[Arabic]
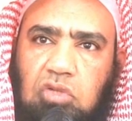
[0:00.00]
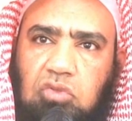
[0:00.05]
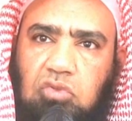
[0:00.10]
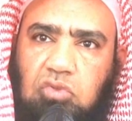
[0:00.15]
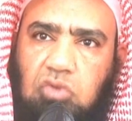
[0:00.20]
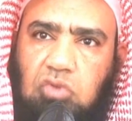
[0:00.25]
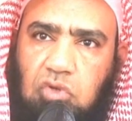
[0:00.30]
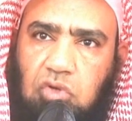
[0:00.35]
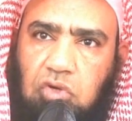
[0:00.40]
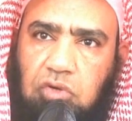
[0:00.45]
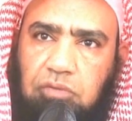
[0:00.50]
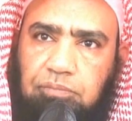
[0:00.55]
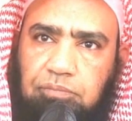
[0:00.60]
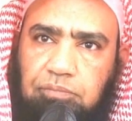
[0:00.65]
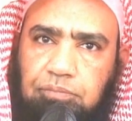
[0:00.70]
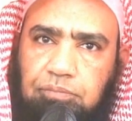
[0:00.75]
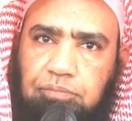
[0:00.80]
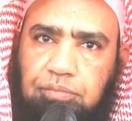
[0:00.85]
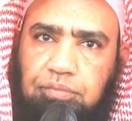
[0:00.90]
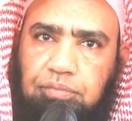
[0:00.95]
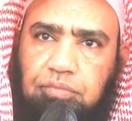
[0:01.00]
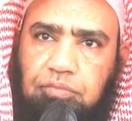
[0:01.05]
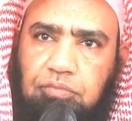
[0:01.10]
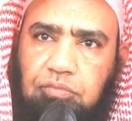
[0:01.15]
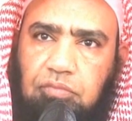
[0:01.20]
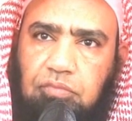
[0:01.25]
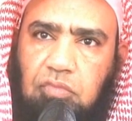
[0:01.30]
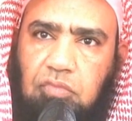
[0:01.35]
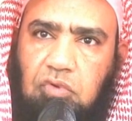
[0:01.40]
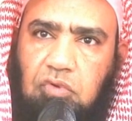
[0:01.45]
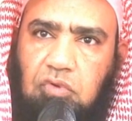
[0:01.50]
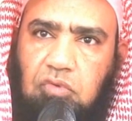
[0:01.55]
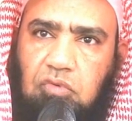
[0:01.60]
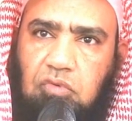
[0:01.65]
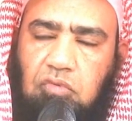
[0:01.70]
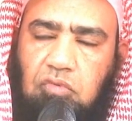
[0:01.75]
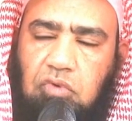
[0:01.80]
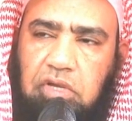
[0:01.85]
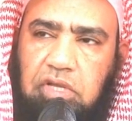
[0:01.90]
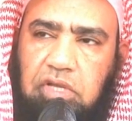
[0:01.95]
والطنب
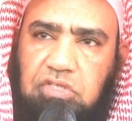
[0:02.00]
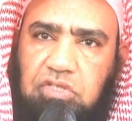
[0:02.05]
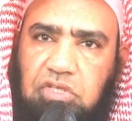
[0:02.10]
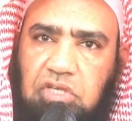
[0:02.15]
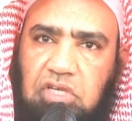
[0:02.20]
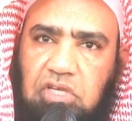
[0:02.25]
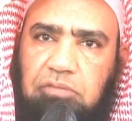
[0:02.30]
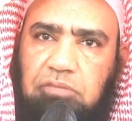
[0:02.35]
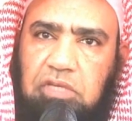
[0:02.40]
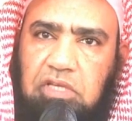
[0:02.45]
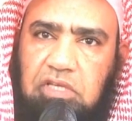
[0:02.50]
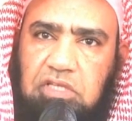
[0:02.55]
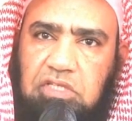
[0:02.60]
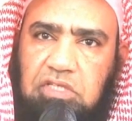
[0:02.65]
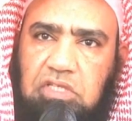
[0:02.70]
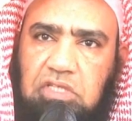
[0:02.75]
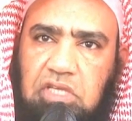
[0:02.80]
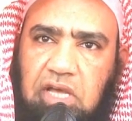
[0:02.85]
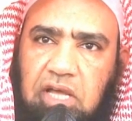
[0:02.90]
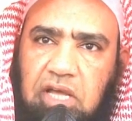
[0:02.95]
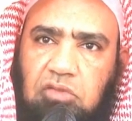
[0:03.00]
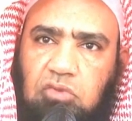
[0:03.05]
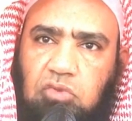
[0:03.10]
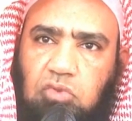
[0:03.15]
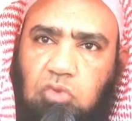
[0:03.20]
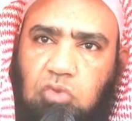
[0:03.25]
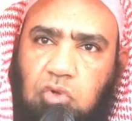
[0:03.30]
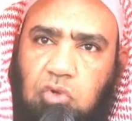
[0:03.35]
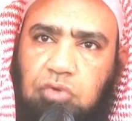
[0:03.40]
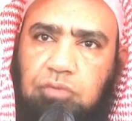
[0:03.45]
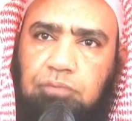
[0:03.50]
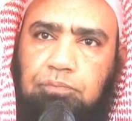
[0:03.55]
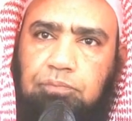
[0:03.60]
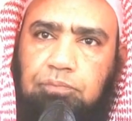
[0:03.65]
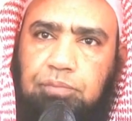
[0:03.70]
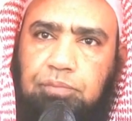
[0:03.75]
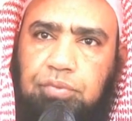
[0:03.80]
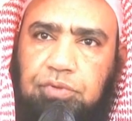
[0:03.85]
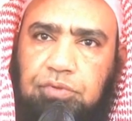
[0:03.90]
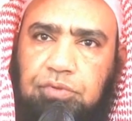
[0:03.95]
ويصح بالإسكان طنب
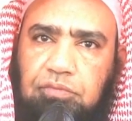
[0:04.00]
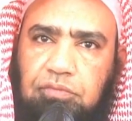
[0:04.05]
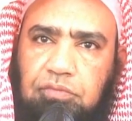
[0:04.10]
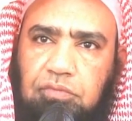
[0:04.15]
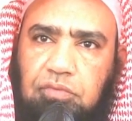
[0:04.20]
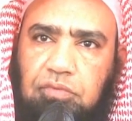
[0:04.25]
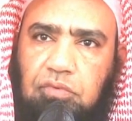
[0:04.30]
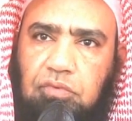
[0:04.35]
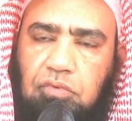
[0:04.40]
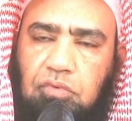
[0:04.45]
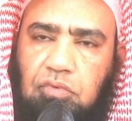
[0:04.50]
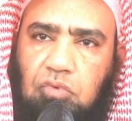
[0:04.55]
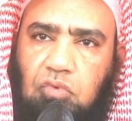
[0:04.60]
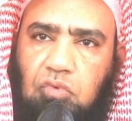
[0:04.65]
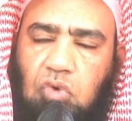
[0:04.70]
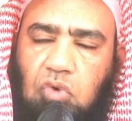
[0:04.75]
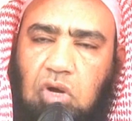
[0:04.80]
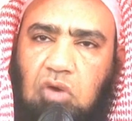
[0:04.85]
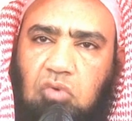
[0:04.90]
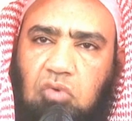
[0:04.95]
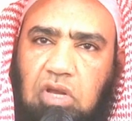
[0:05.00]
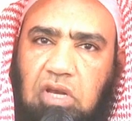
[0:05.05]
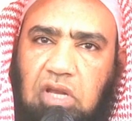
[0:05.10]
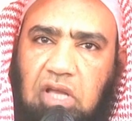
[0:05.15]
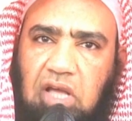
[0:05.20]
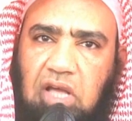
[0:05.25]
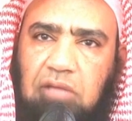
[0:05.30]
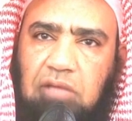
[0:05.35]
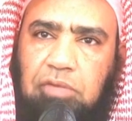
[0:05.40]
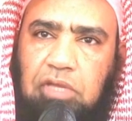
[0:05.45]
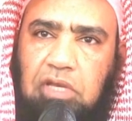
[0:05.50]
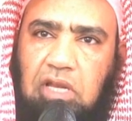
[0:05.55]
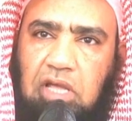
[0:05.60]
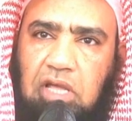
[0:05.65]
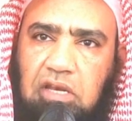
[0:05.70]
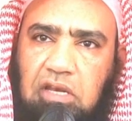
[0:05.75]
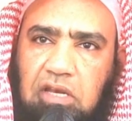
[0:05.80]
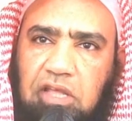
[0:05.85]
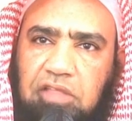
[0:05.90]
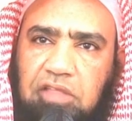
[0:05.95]
وهو الحبل
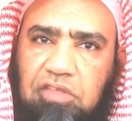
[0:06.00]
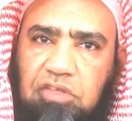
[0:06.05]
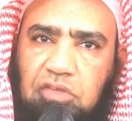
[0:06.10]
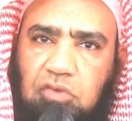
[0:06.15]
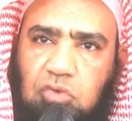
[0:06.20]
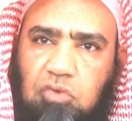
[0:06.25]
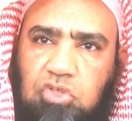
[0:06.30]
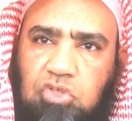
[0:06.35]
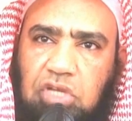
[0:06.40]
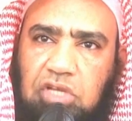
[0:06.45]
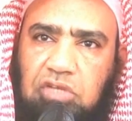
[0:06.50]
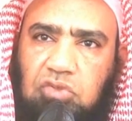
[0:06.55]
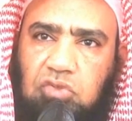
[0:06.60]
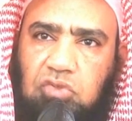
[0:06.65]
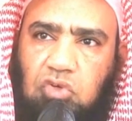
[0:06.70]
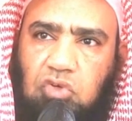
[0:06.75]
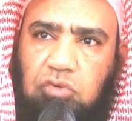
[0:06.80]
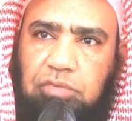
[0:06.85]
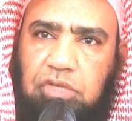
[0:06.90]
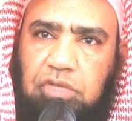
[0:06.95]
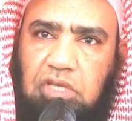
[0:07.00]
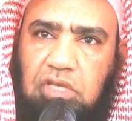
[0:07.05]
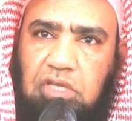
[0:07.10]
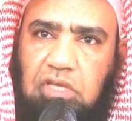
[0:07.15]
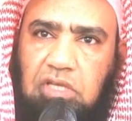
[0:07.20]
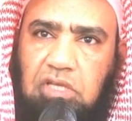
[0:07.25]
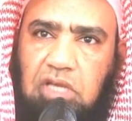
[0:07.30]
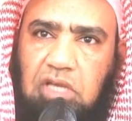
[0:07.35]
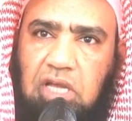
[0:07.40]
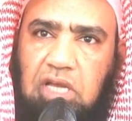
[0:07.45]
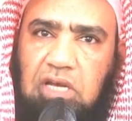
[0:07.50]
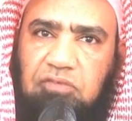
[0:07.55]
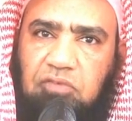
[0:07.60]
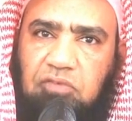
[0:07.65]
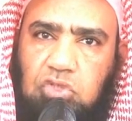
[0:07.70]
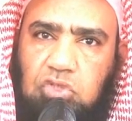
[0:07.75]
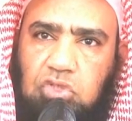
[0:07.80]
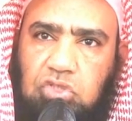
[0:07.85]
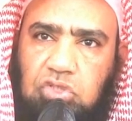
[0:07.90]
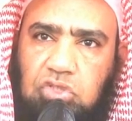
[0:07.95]
الذي يشد به
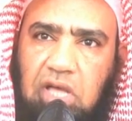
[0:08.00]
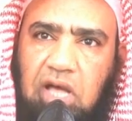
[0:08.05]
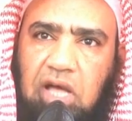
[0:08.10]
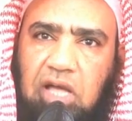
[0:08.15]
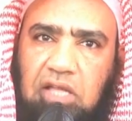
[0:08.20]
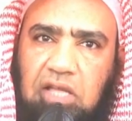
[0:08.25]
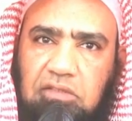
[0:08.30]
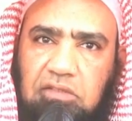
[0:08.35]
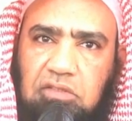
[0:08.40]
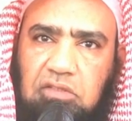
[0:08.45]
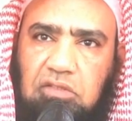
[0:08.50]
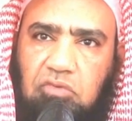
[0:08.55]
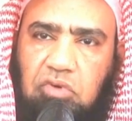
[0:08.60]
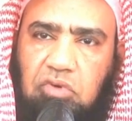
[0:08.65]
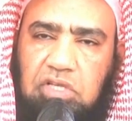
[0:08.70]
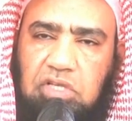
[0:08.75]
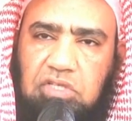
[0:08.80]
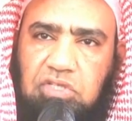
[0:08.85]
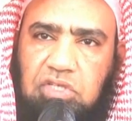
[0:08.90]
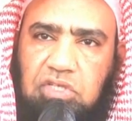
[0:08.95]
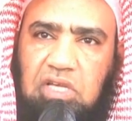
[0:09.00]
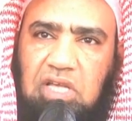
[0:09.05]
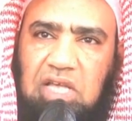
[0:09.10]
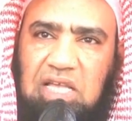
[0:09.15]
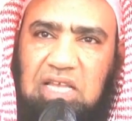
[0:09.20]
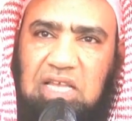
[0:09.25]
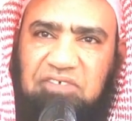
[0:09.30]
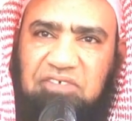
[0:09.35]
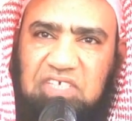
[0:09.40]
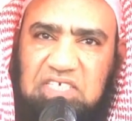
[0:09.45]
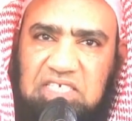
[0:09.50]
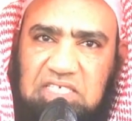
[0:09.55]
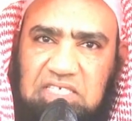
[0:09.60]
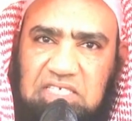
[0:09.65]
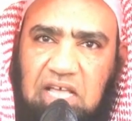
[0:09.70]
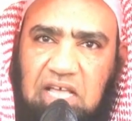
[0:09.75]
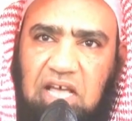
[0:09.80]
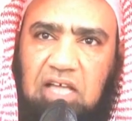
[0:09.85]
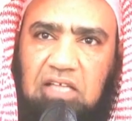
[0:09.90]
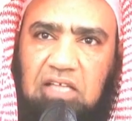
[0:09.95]
الفسطاط ويصح
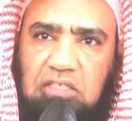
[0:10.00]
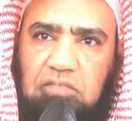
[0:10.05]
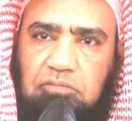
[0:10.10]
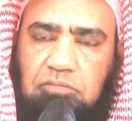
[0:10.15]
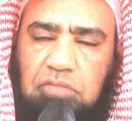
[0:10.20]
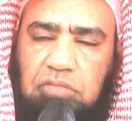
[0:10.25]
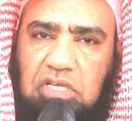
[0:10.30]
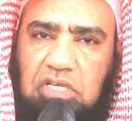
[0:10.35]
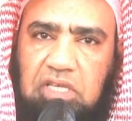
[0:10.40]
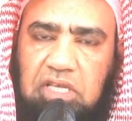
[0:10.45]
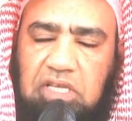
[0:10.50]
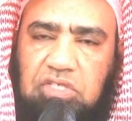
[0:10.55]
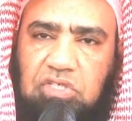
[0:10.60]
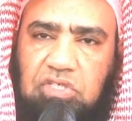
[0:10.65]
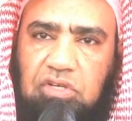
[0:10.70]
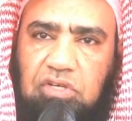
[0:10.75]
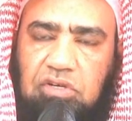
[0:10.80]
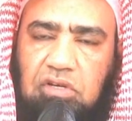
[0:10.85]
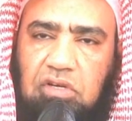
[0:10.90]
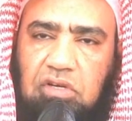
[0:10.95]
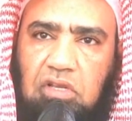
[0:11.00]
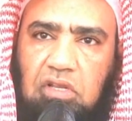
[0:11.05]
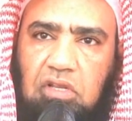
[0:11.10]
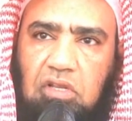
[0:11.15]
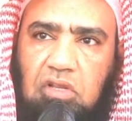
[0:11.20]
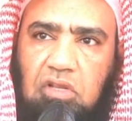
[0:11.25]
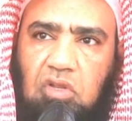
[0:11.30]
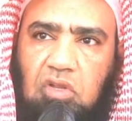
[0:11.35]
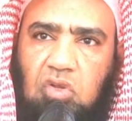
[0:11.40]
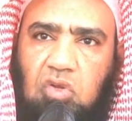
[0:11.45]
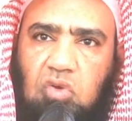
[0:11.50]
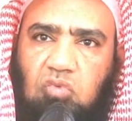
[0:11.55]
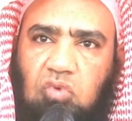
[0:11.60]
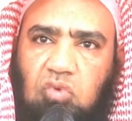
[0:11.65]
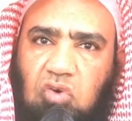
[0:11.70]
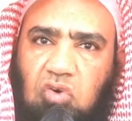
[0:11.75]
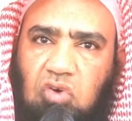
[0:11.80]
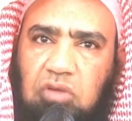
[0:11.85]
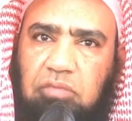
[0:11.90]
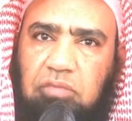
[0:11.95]
الفسطاط بالكسر
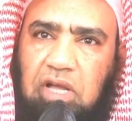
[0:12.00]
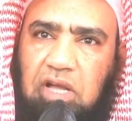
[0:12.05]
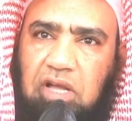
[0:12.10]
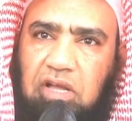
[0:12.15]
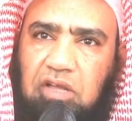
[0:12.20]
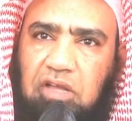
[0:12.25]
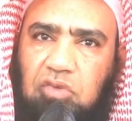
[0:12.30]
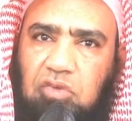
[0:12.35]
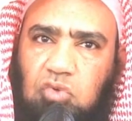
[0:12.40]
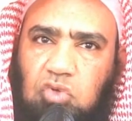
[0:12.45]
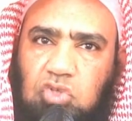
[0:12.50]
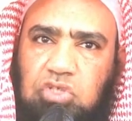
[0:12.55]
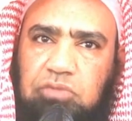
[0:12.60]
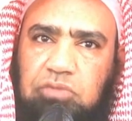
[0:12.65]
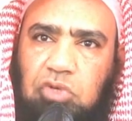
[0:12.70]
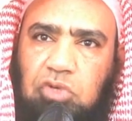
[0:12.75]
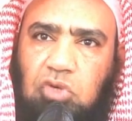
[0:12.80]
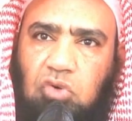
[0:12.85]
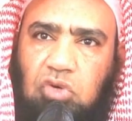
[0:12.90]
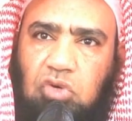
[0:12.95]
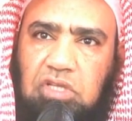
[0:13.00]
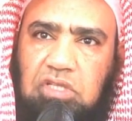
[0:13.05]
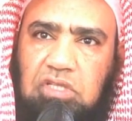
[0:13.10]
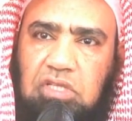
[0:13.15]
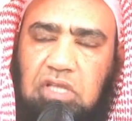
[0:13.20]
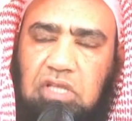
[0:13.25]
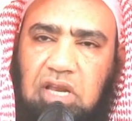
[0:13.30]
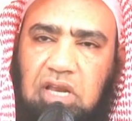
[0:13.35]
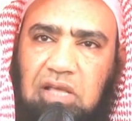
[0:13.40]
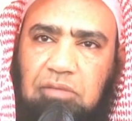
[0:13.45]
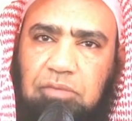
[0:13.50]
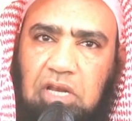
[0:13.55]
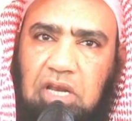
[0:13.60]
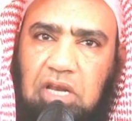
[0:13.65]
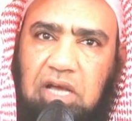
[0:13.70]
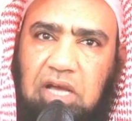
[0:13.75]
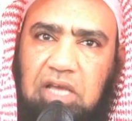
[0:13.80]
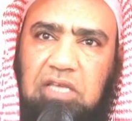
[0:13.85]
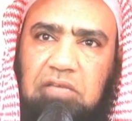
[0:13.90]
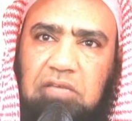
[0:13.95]
وهو ما يشبه عندنا
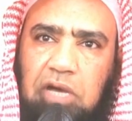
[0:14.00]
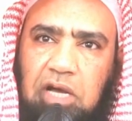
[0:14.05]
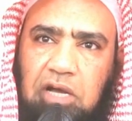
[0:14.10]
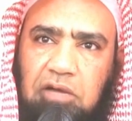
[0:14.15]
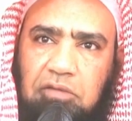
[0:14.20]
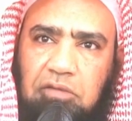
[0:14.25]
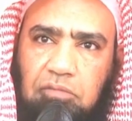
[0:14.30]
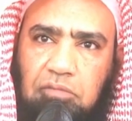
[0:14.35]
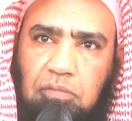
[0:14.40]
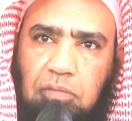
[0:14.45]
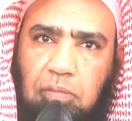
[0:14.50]
بالخيمة